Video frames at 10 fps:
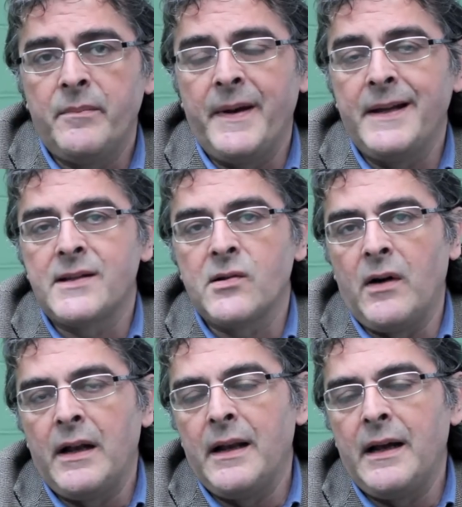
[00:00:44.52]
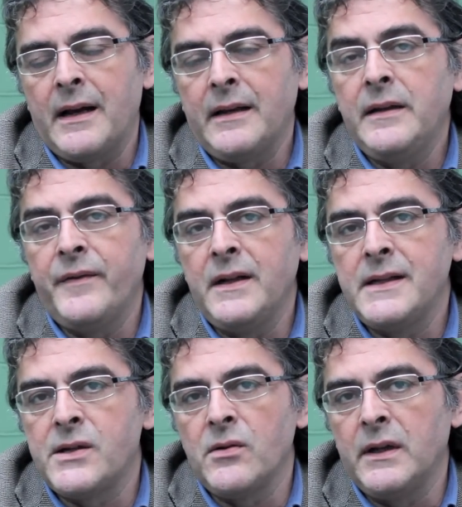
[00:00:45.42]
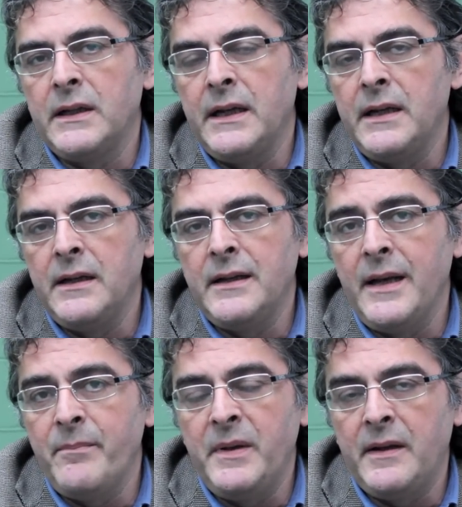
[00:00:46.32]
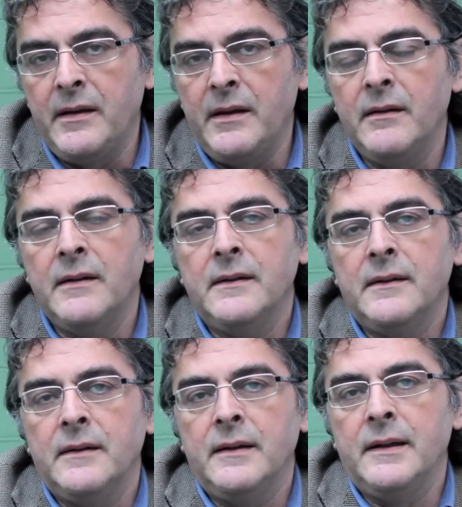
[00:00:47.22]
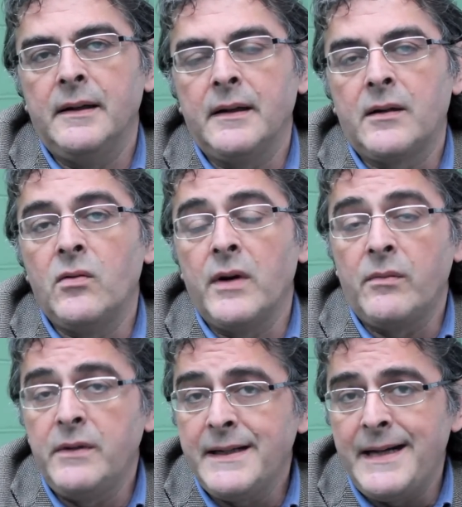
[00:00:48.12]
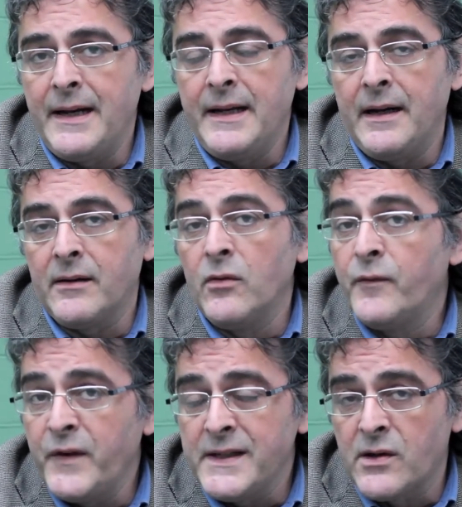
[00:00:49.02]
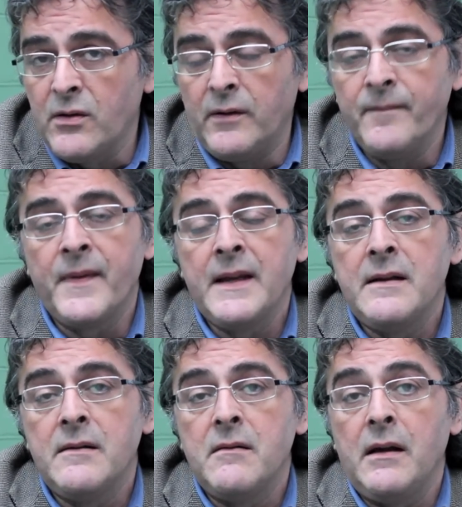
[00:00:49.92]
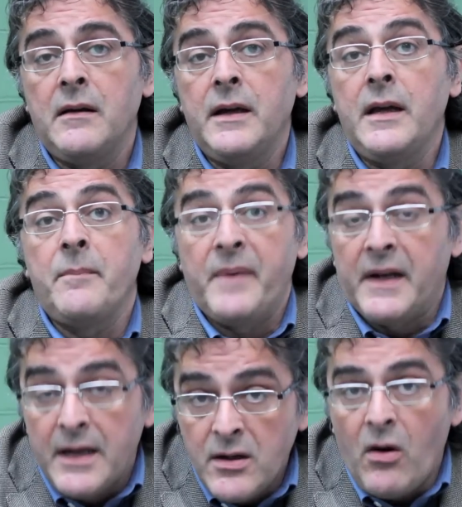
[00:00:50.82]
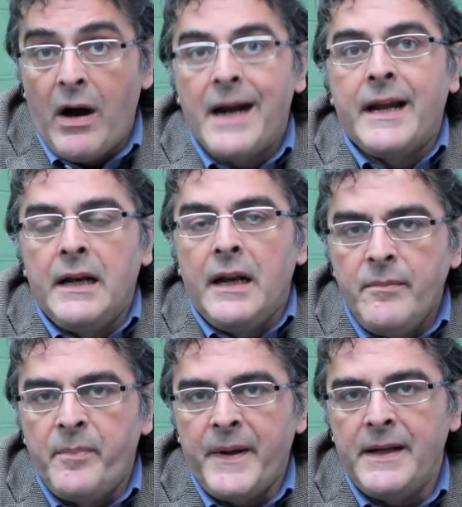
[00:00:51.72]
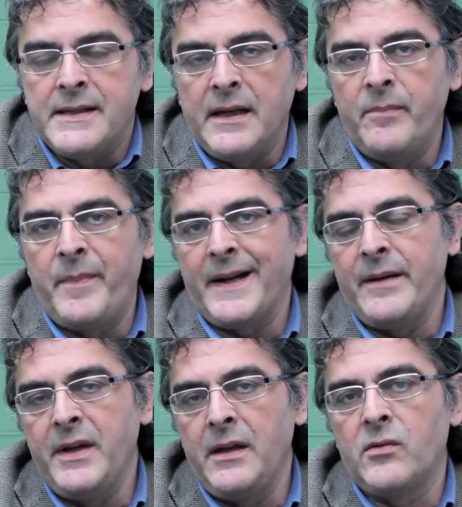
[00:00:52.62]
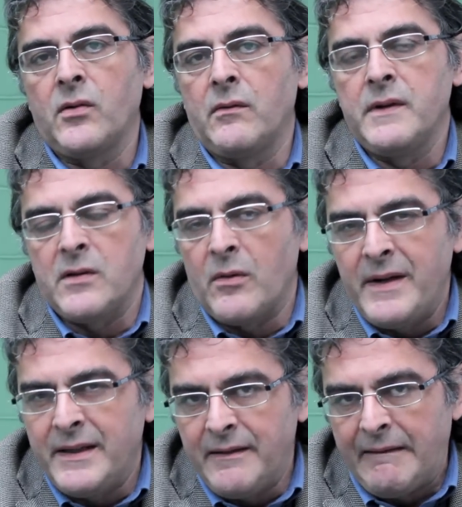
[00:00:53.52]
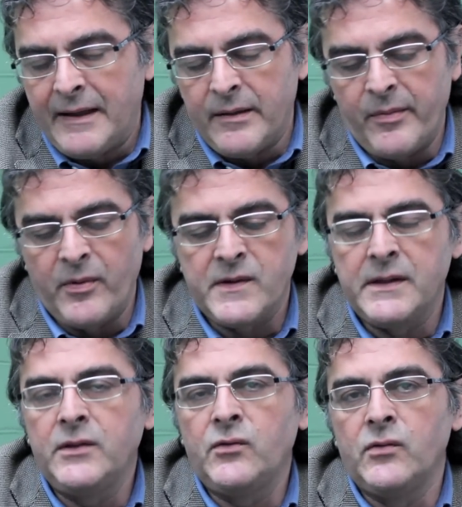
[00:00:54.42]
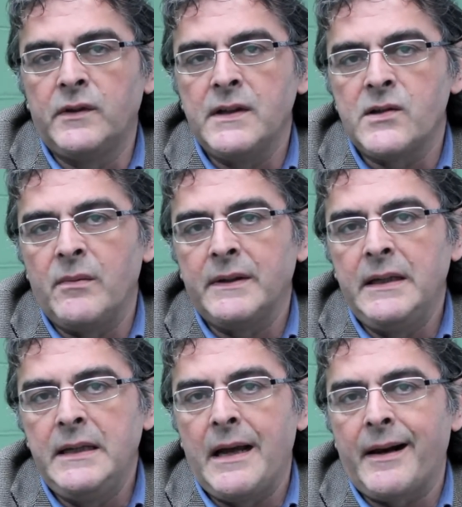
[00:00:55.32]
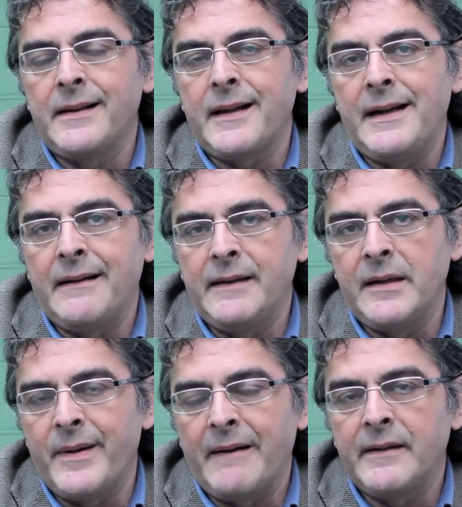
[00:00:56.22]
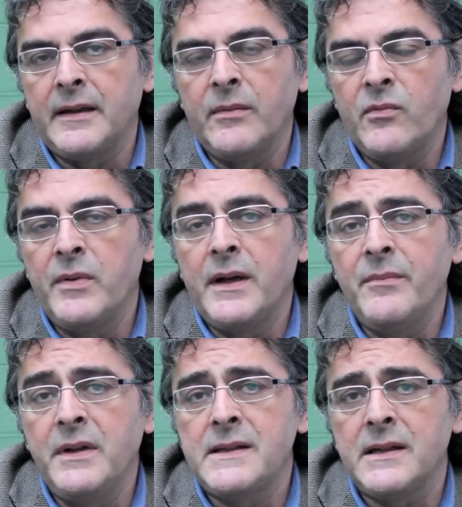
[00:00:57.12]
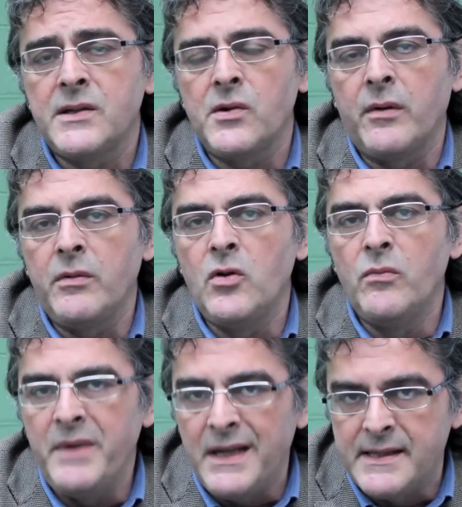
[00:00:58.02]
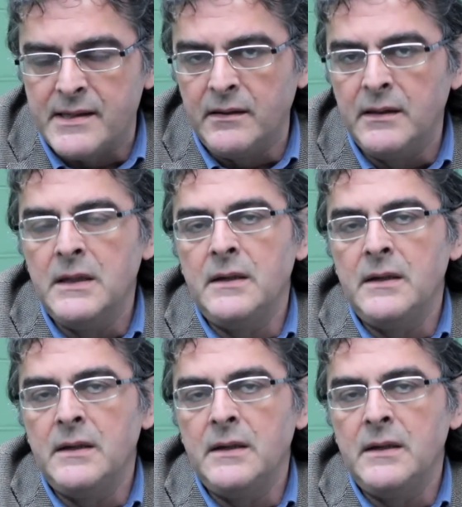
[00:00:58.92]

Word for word: penso alla ridefinizione dei debiti eh, con Equitalia, col fisco e perché no anche nelle imprese il pagamento, questa ormai è diventata proposta di tutti, insomma degli arretrati da parte della pubblica amministrazione, quindi un mix